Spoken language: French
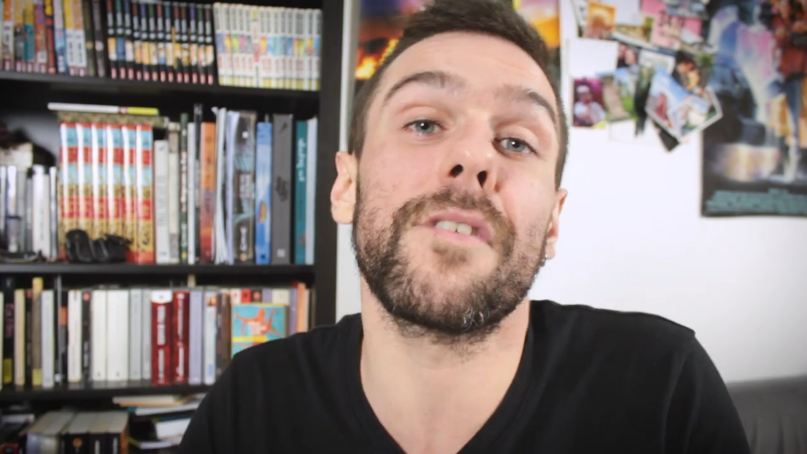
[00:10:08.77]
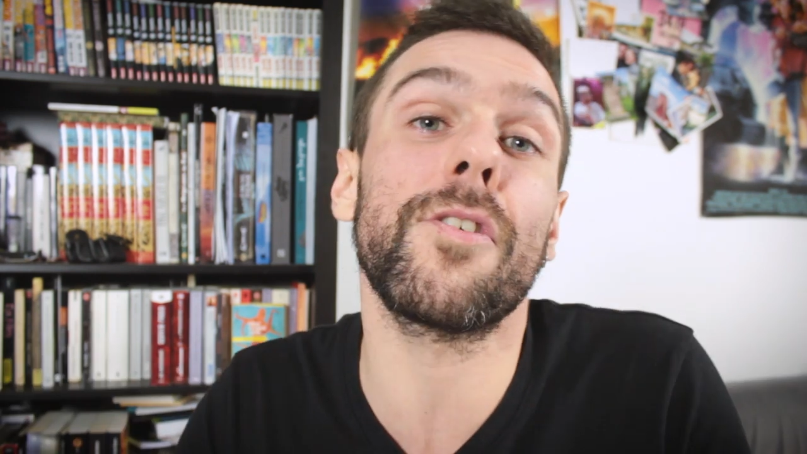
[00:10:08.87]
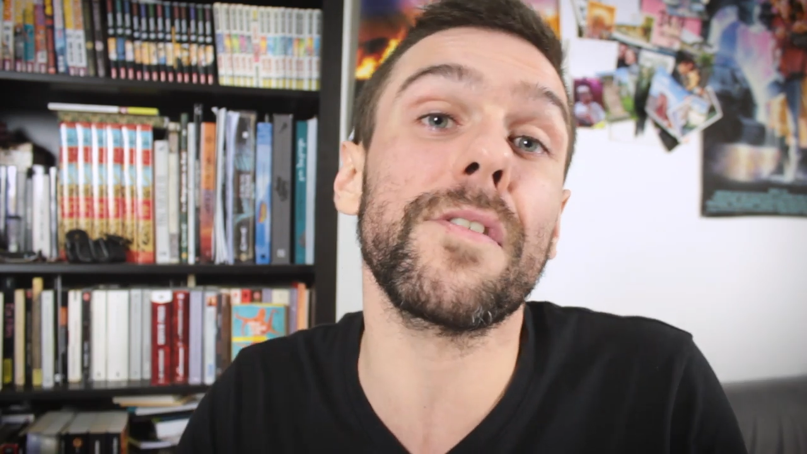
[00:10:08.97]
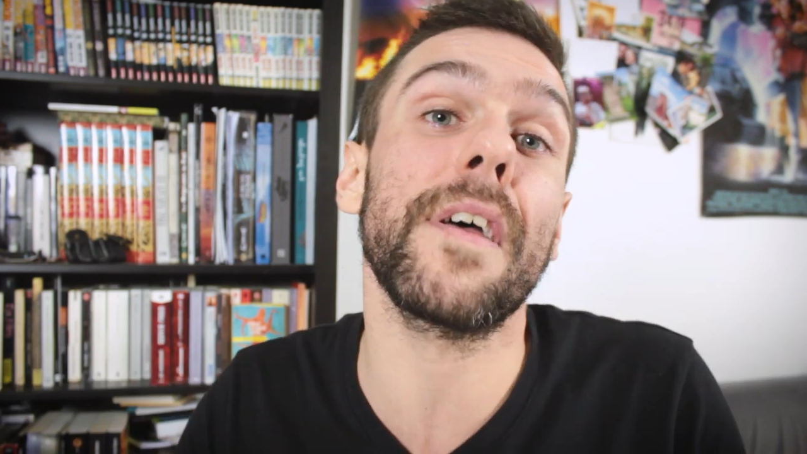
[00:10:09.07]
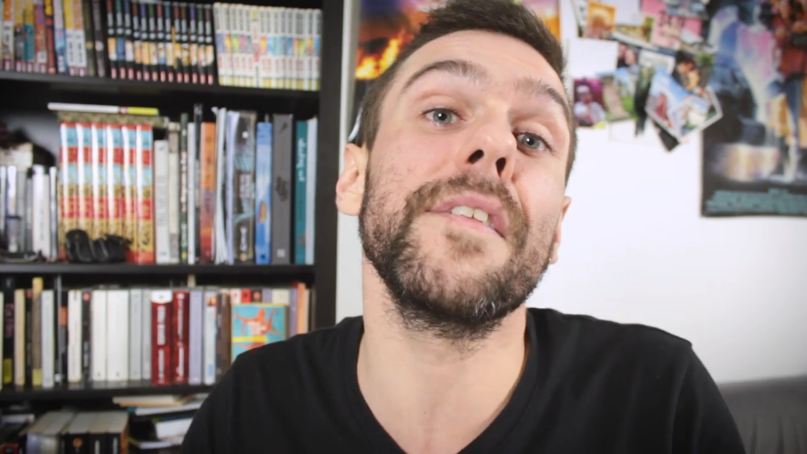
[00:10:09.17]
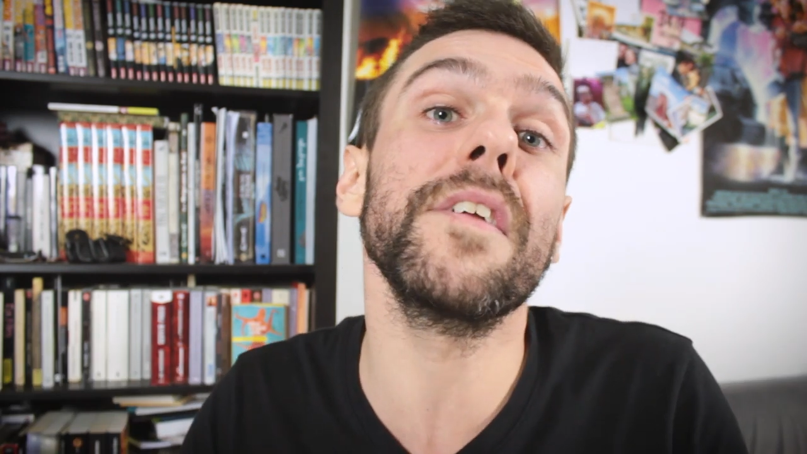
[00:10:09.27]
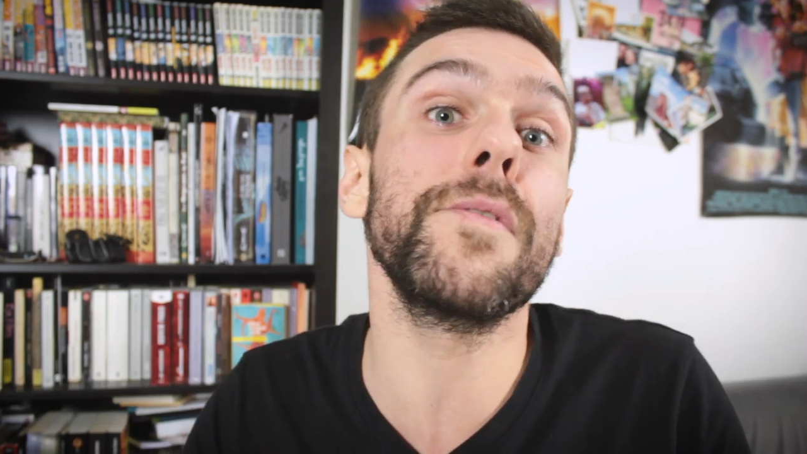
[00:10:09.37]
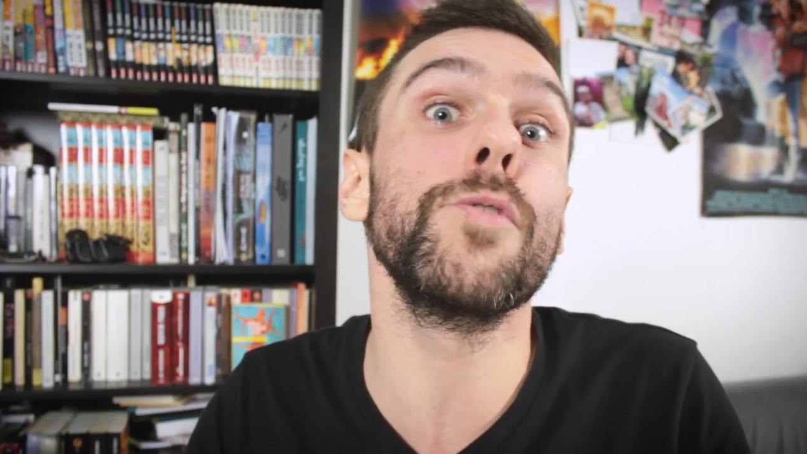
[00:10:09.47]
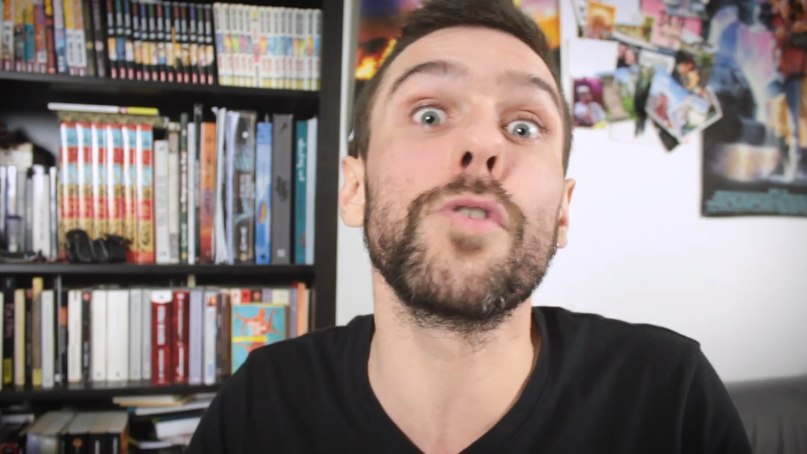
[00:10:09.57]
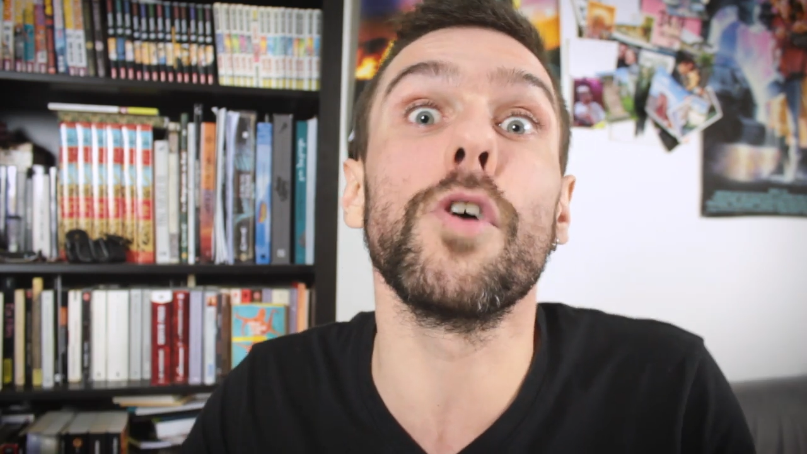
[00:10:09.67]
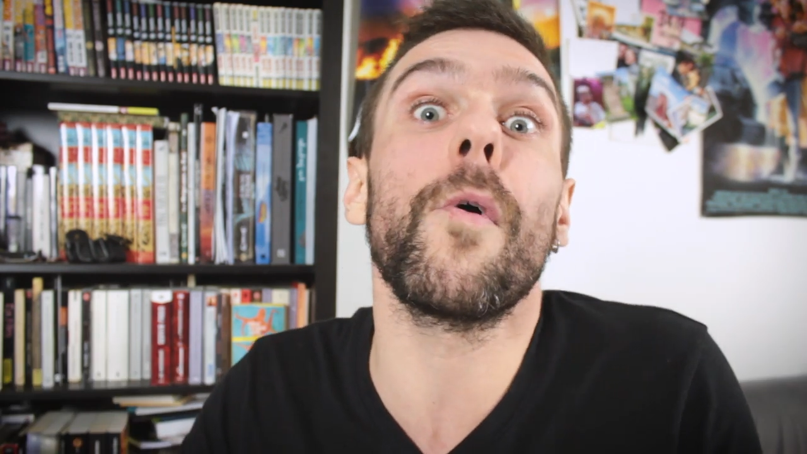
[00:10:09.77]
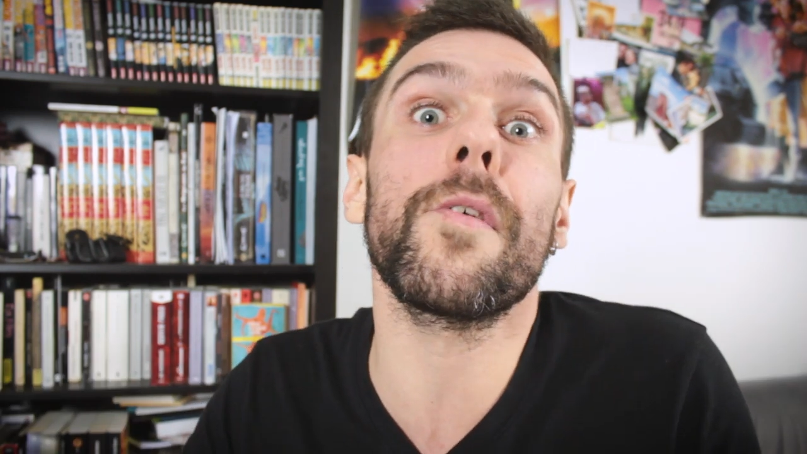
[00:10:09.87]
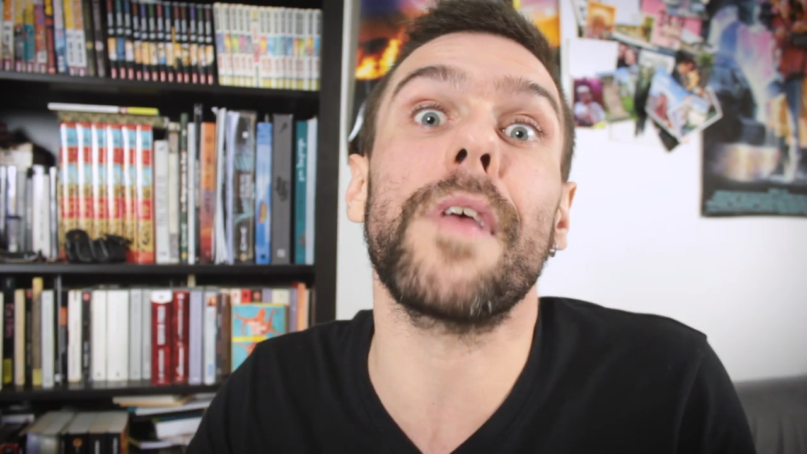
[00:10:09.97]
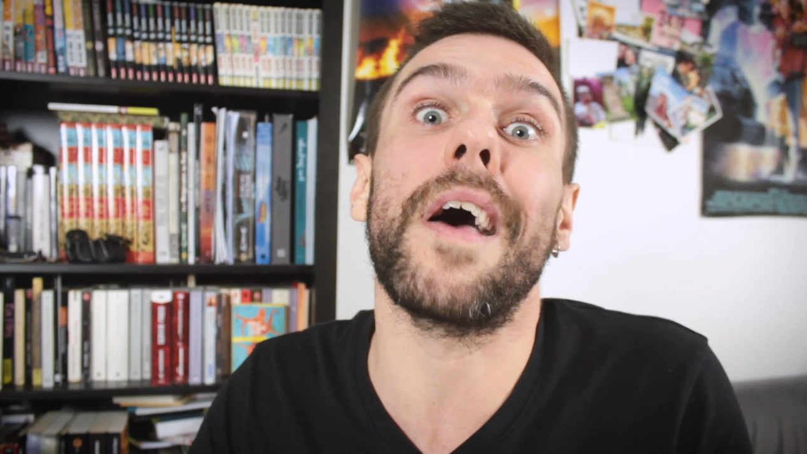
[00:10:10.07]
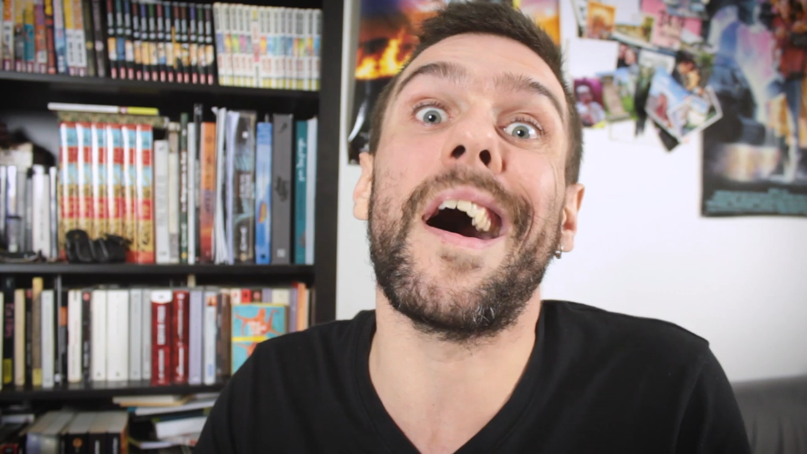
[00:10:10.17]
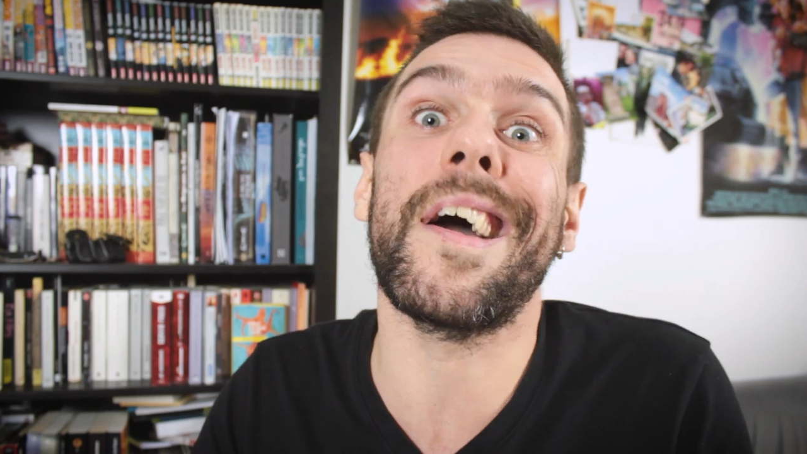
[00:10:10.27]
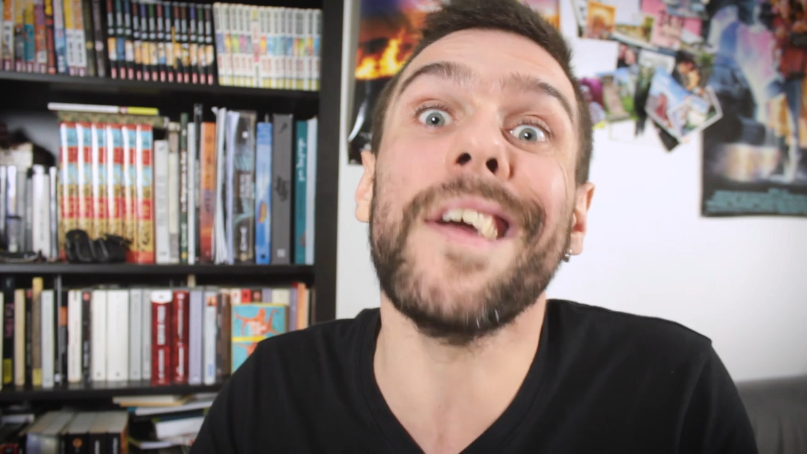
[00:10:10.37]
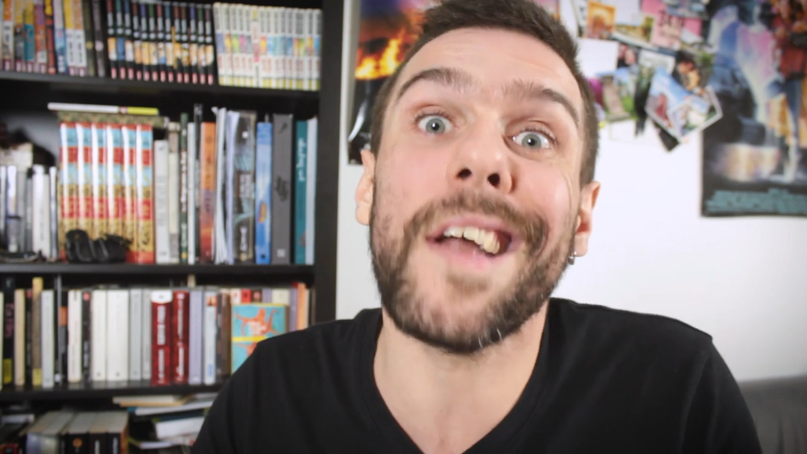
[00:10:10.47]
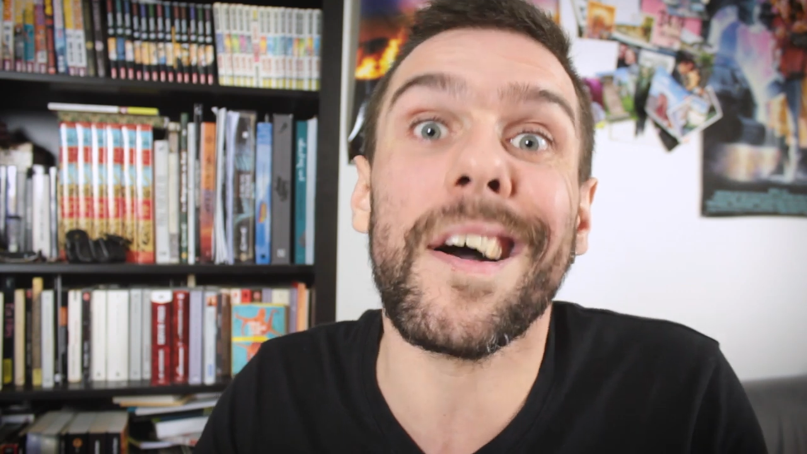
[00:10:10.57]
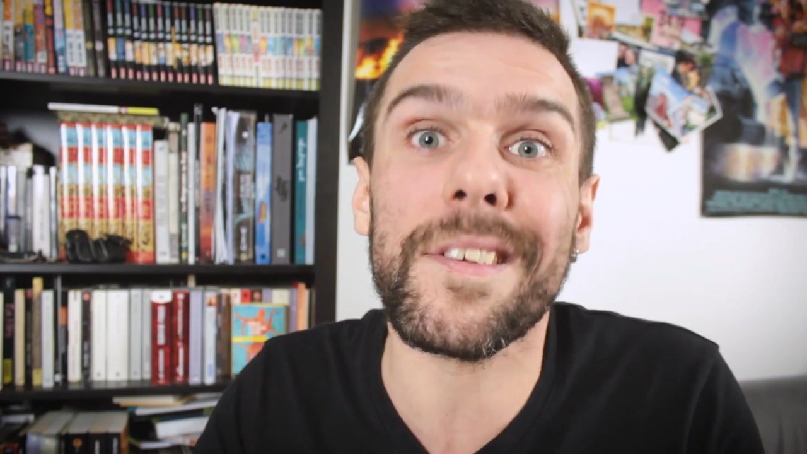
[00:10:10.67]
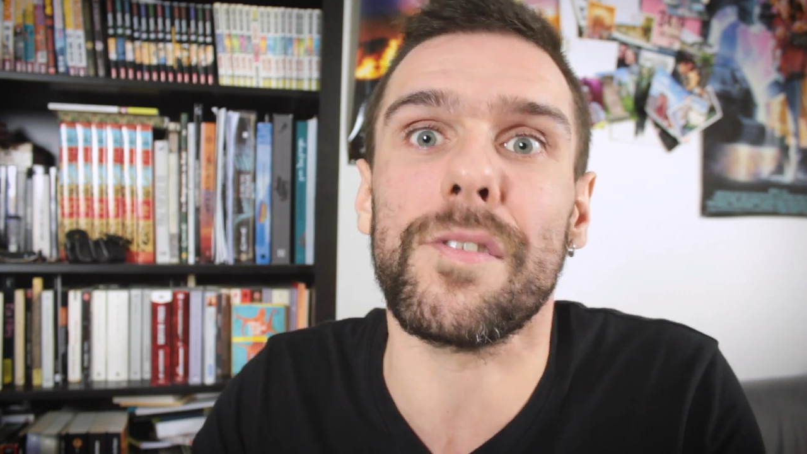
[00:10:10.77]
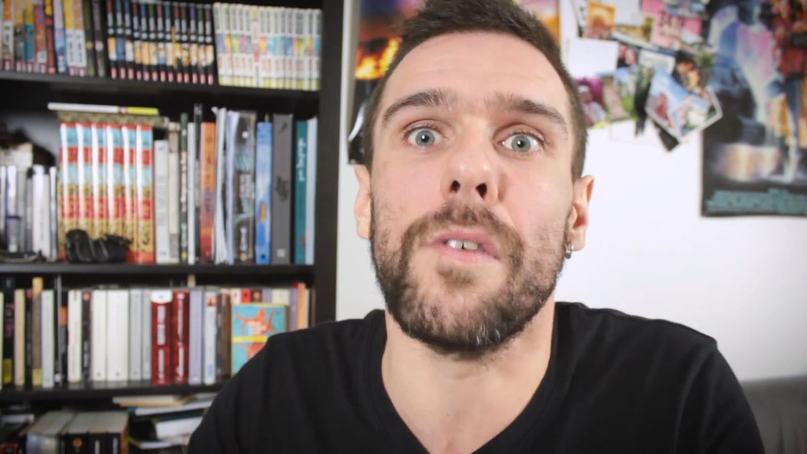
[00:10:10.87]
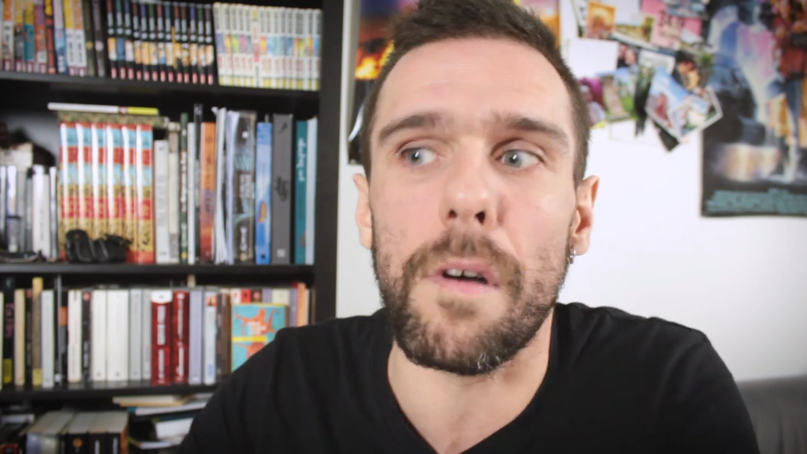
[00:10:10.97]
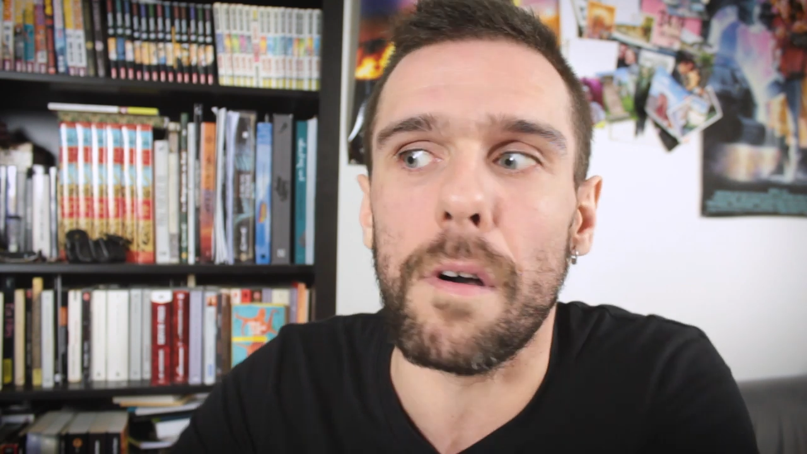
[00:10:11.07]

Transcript: Quand un individu commence à, hélas,